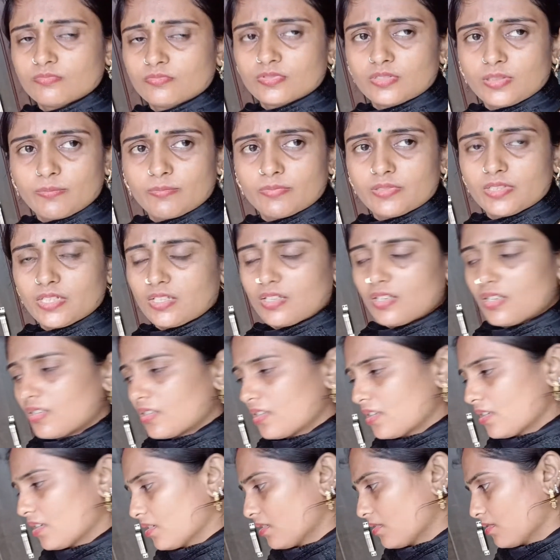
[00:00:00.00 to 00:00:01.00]
सब जगह का
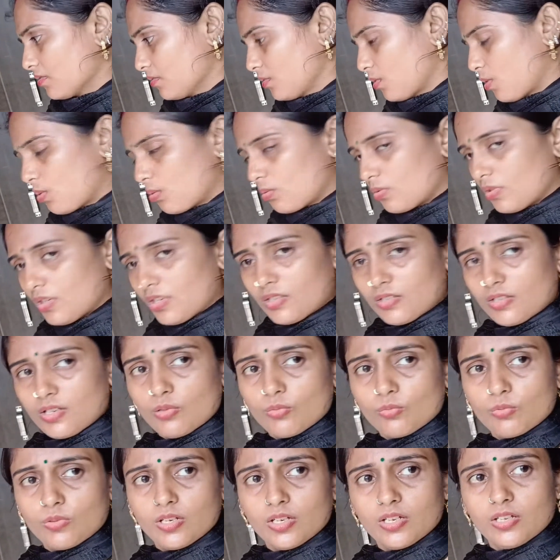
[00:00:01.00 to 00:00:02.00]
लॉक लगा
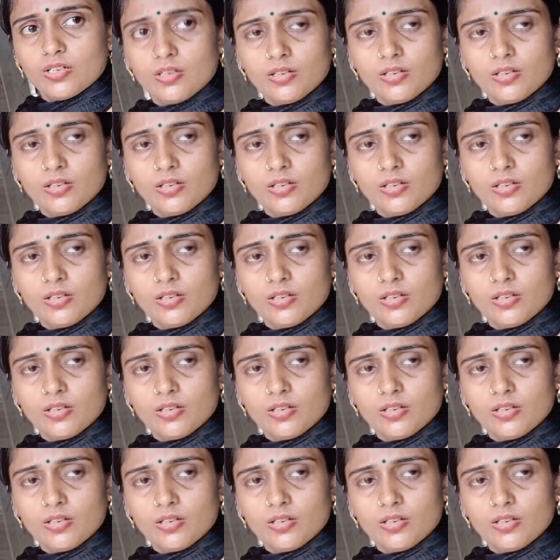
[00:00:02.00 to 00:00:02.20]
हुआ है